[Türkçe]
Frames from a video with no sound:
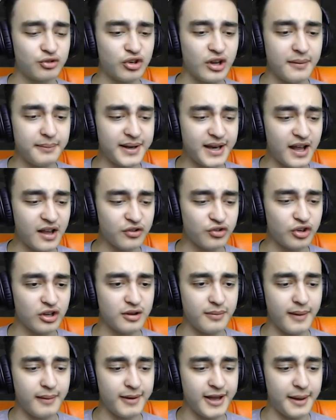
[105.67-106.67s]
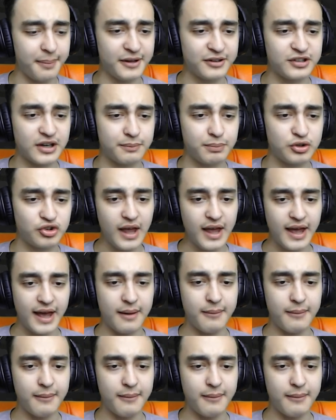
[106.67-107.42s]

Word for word: an biraz sordum ama yapacak bir şey yok.